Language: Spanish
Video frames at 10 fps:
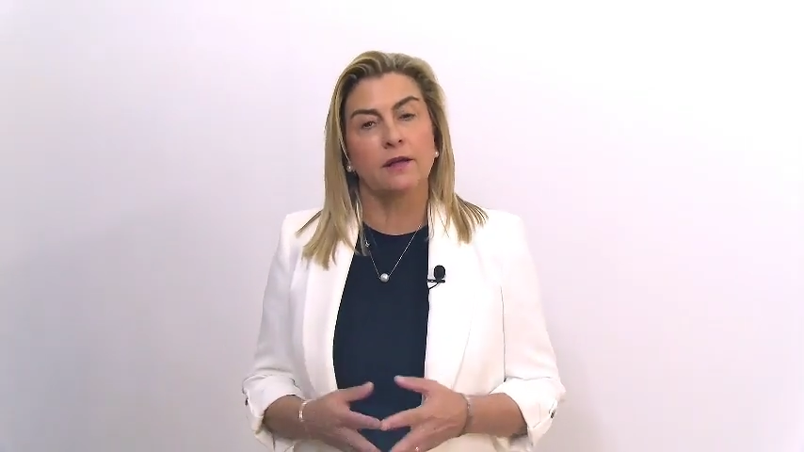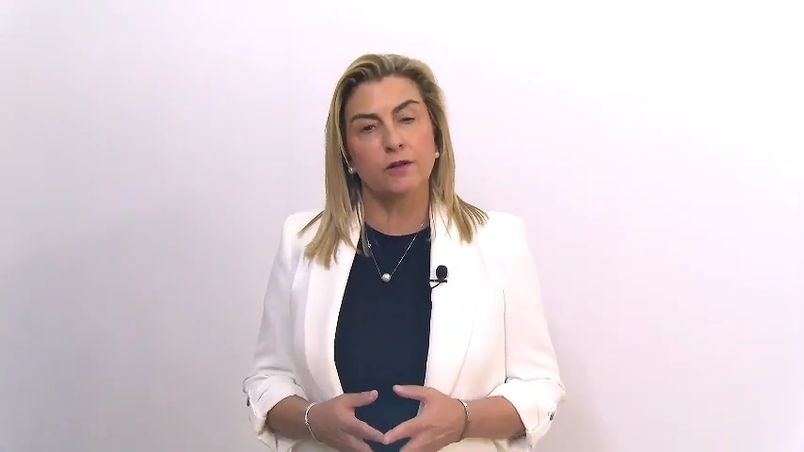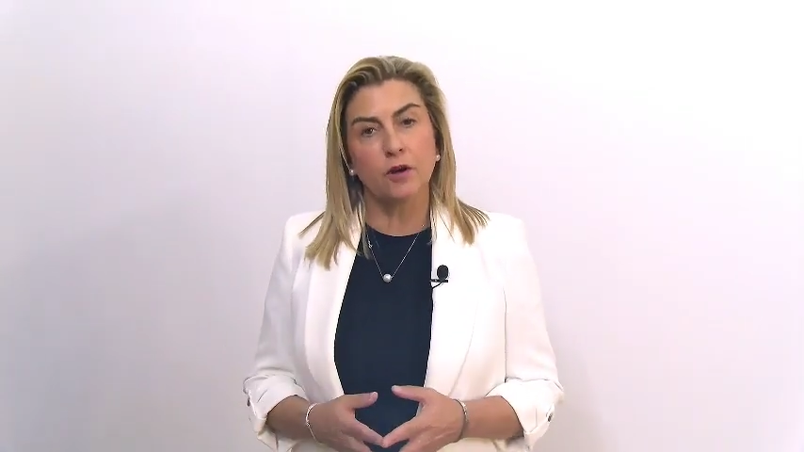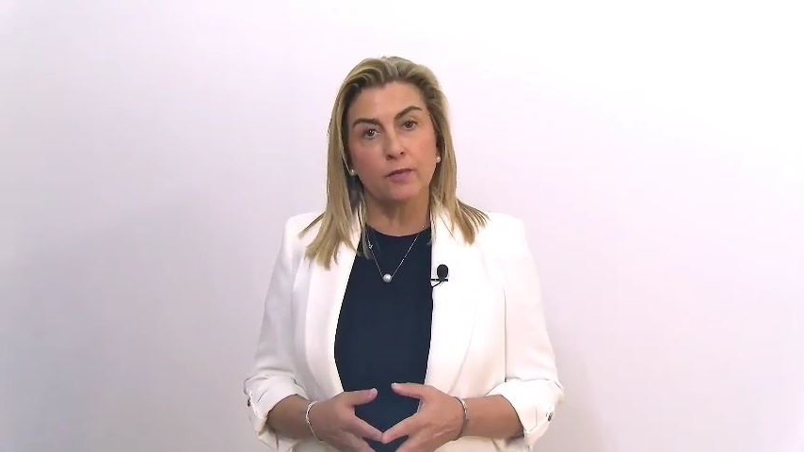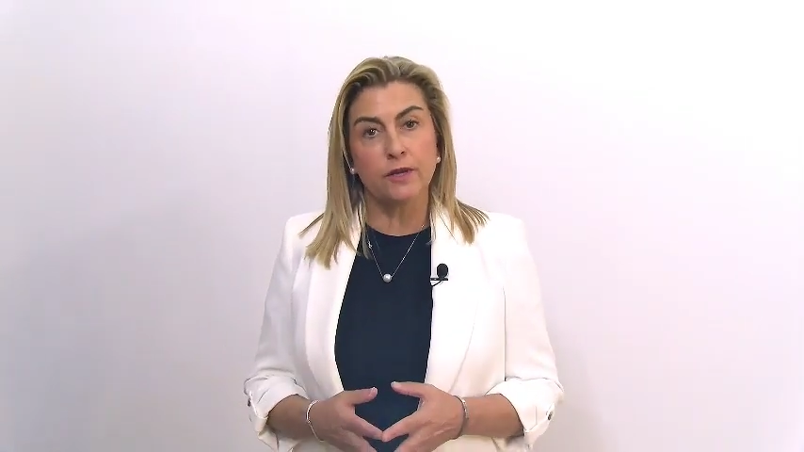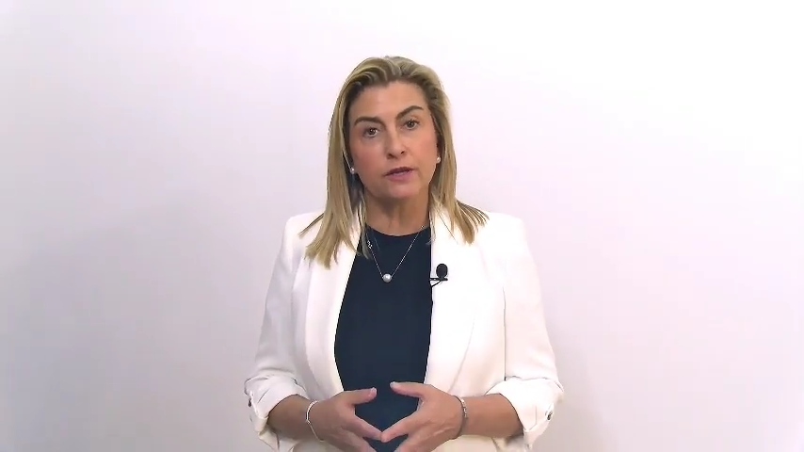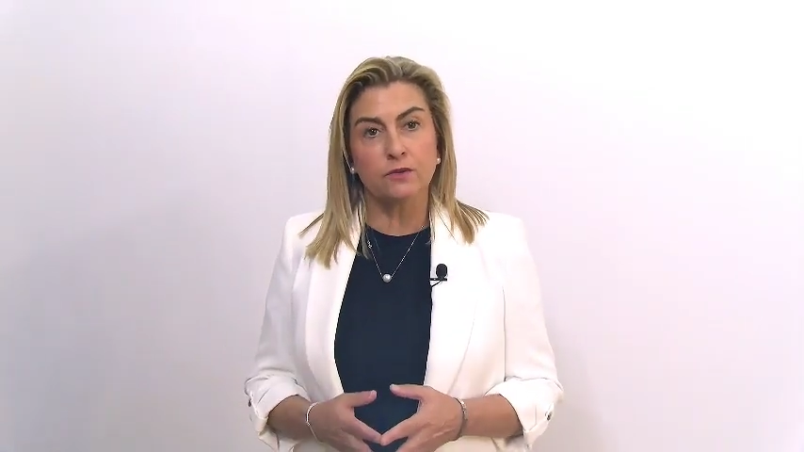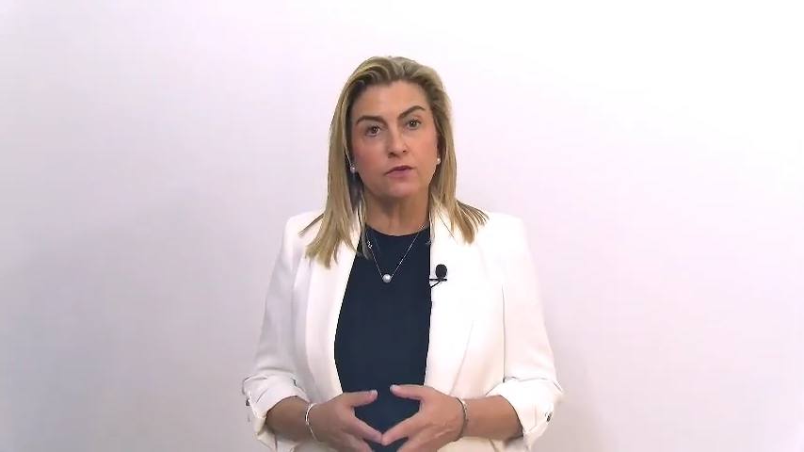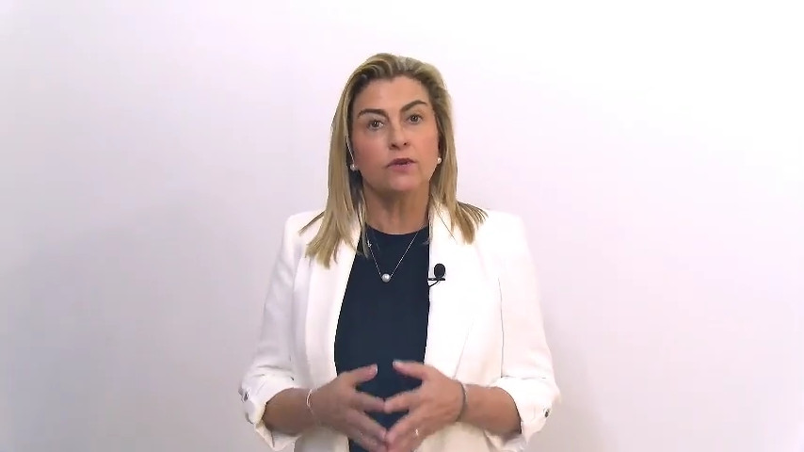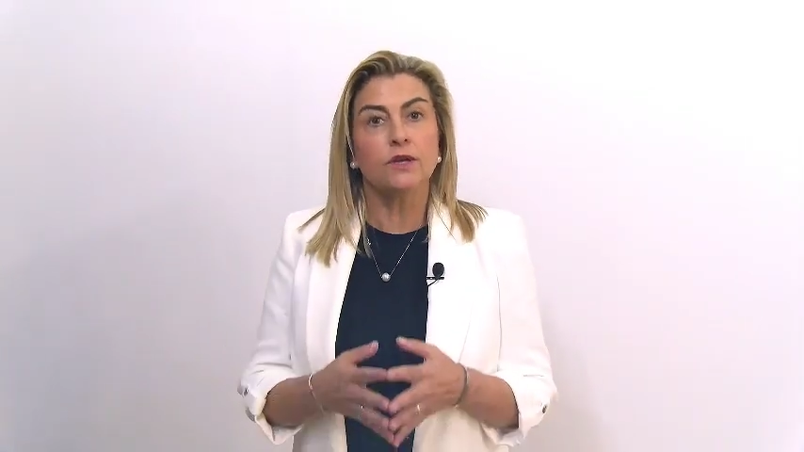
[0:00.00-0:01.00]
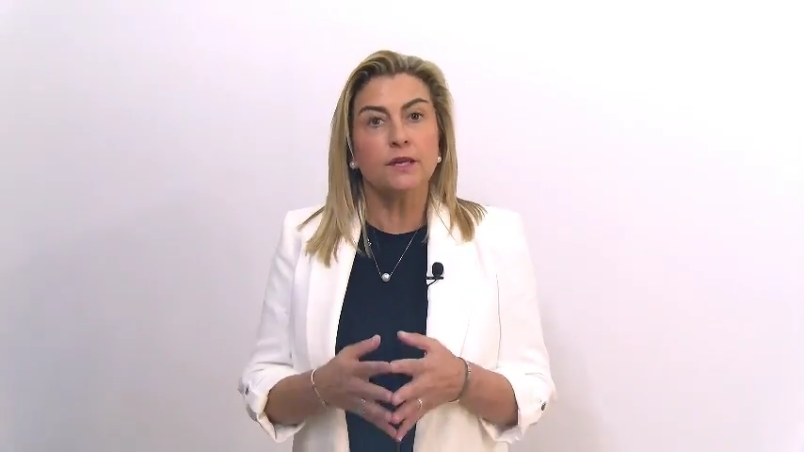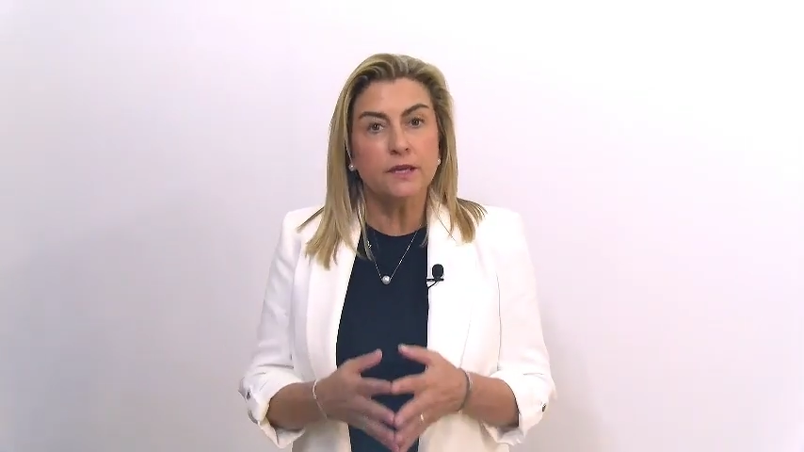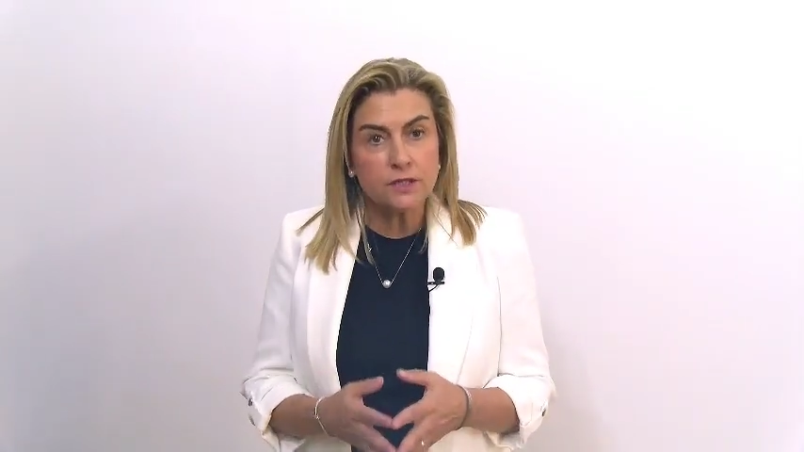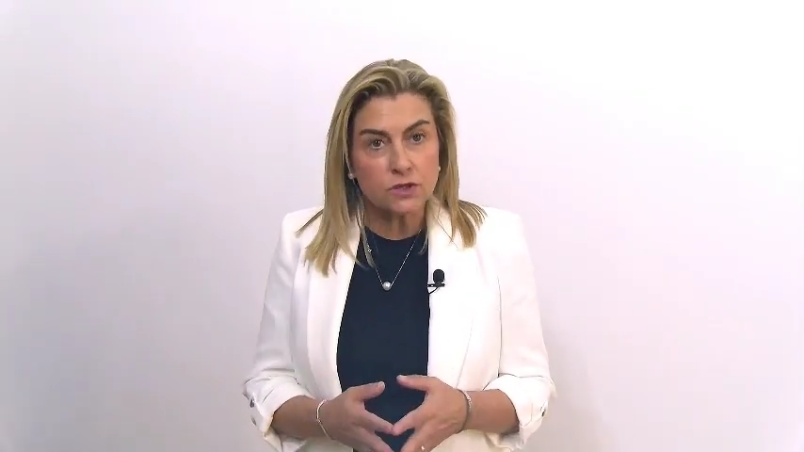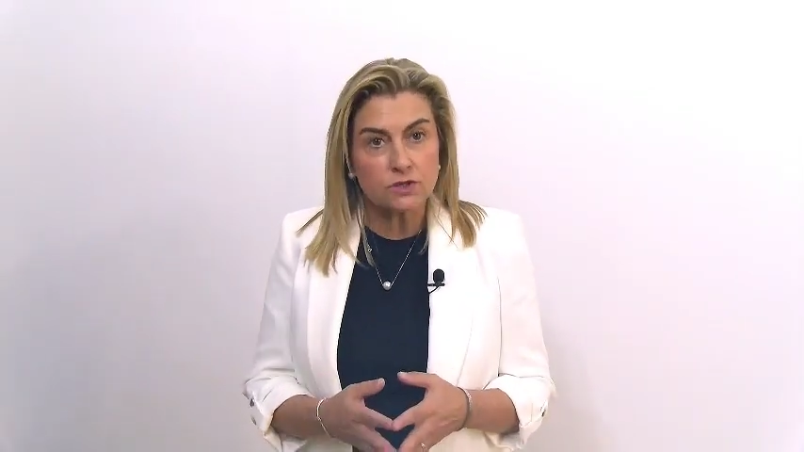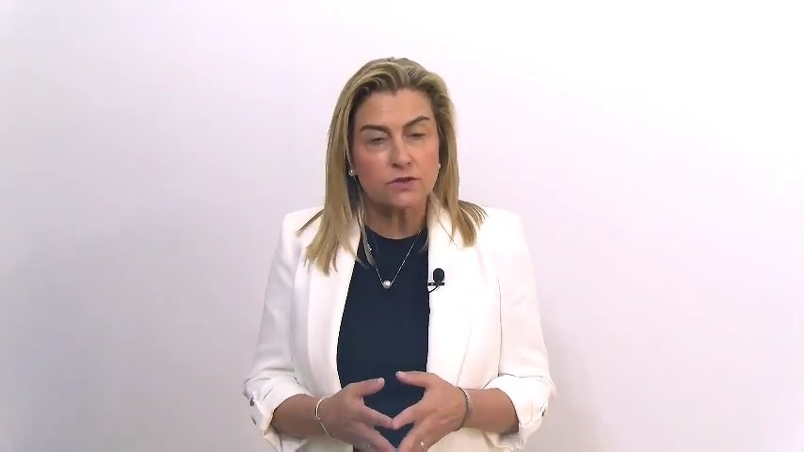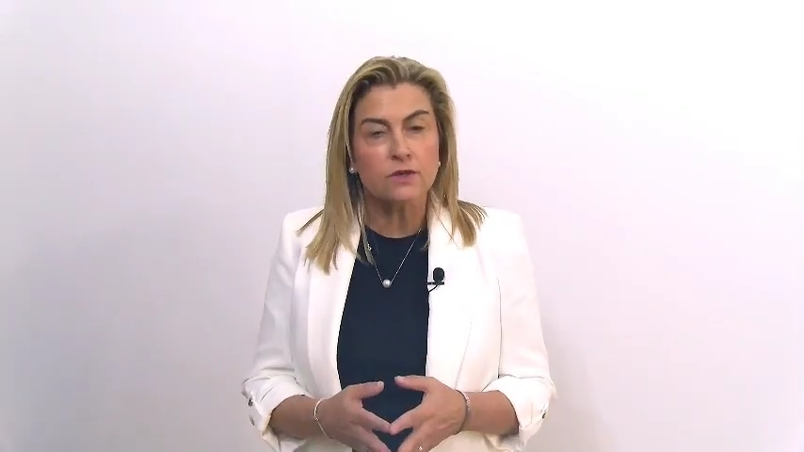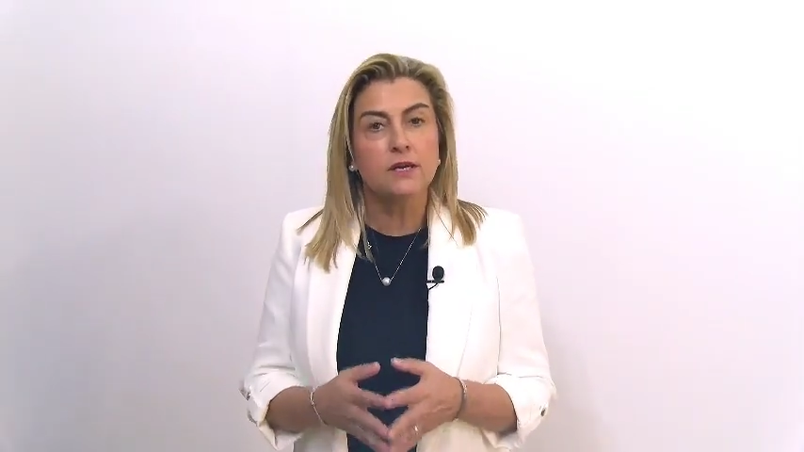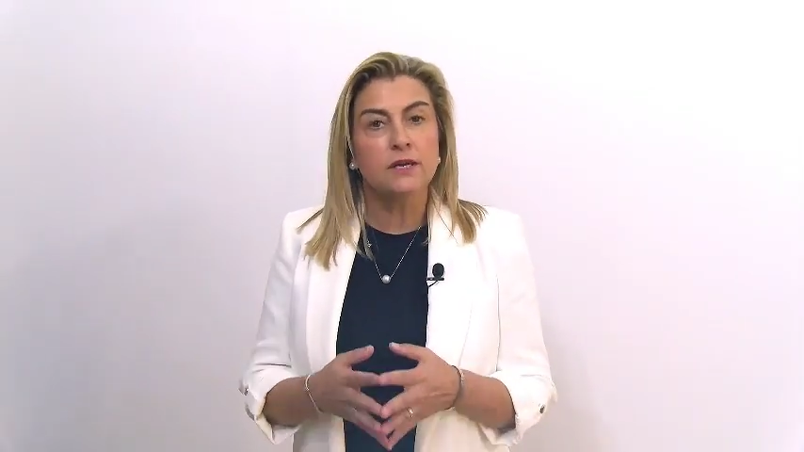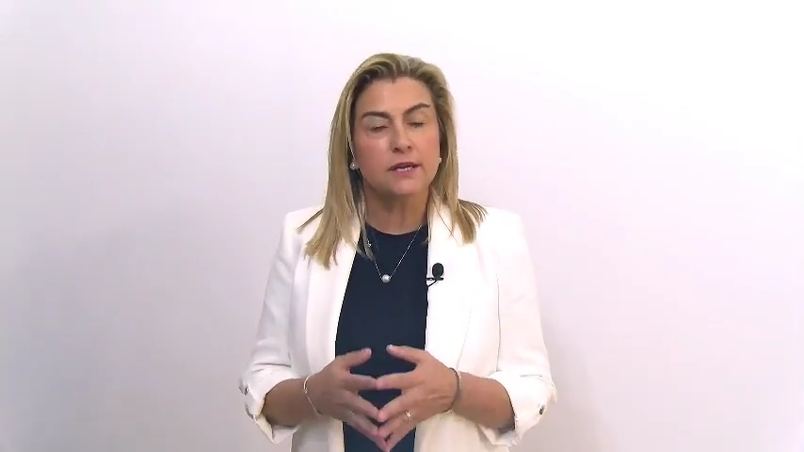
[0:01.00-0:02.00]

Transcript: a cielo abierto y eso